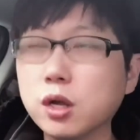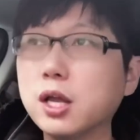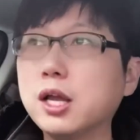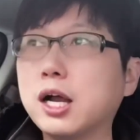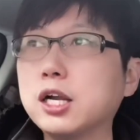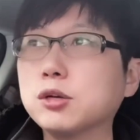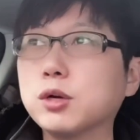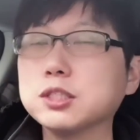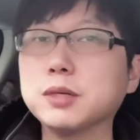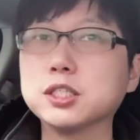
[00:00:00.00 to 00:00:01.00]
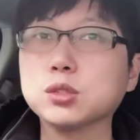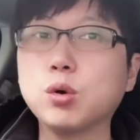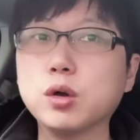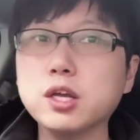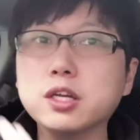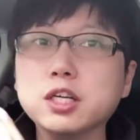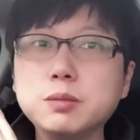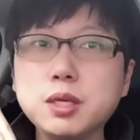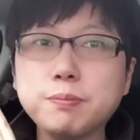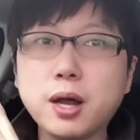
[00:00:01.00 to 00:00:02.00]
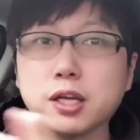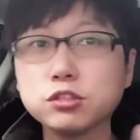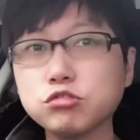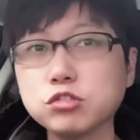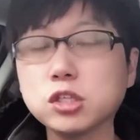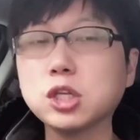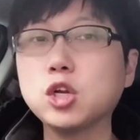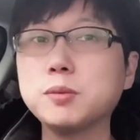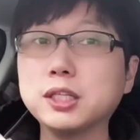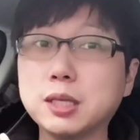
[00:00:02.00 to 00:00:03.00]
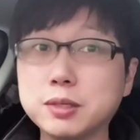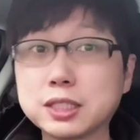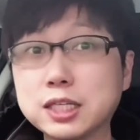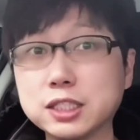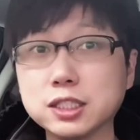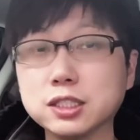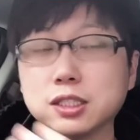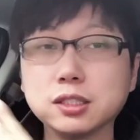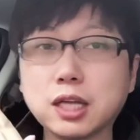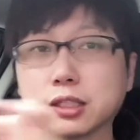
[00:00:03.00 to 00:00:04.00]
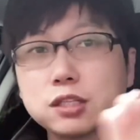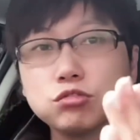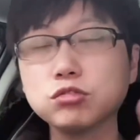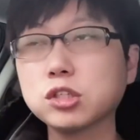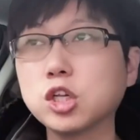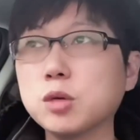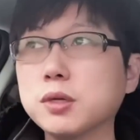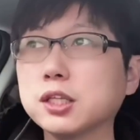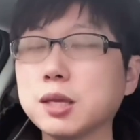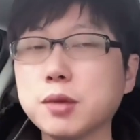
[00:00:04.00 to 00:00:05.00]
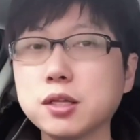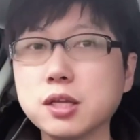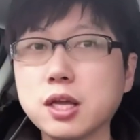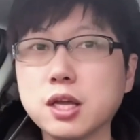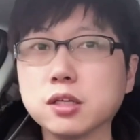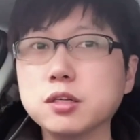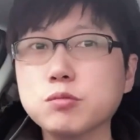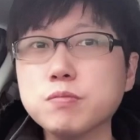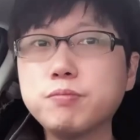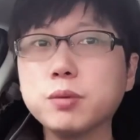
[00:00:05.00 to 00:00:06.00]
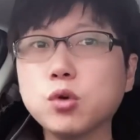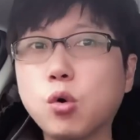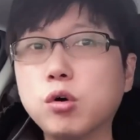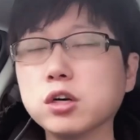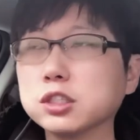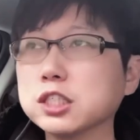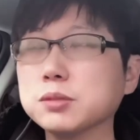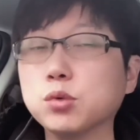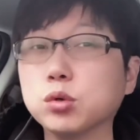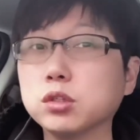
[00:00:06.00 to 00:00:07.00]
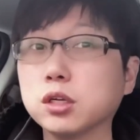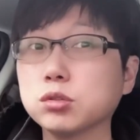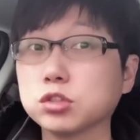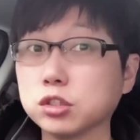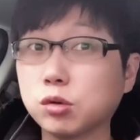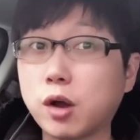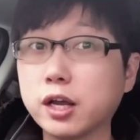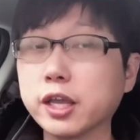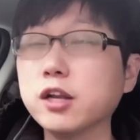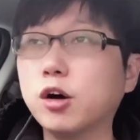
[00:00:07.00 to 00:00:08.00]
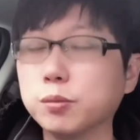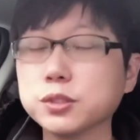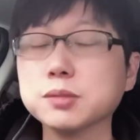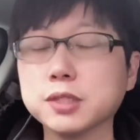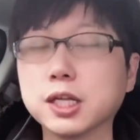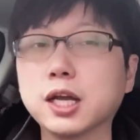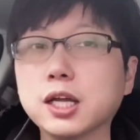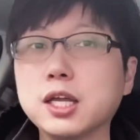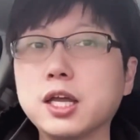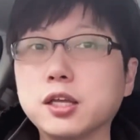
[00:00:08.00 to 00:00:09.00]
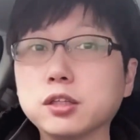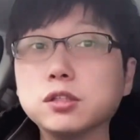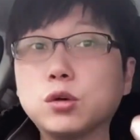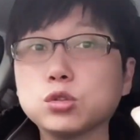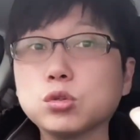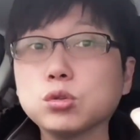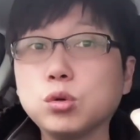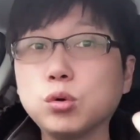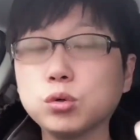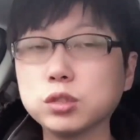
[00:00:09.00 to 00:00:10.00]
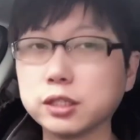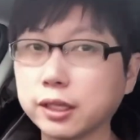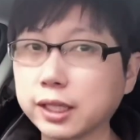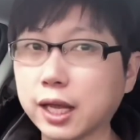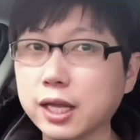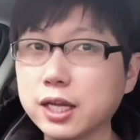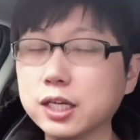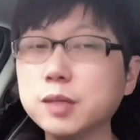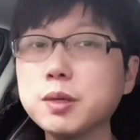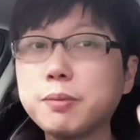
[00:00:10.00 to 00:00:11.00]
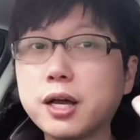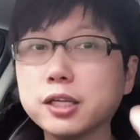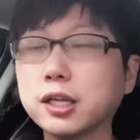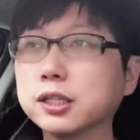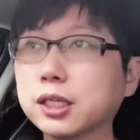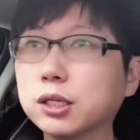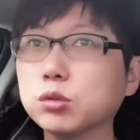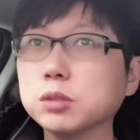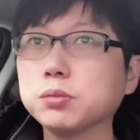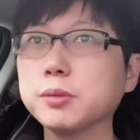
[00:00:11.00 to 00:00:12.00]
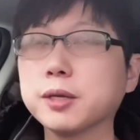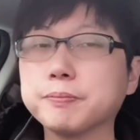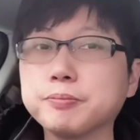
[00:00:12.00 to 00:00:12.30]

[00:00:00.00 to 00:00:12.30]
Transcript: 하려고 하지 마시고 의미 파악이 순서대로만 되면 사실은 딱딱 순서대로만 되면 그 문법 용어를 사실 모르더라도 전혀 관계는 없습니다. 여튼 그 정도로 됐다. 의미 파악이 됐다라고 싶으면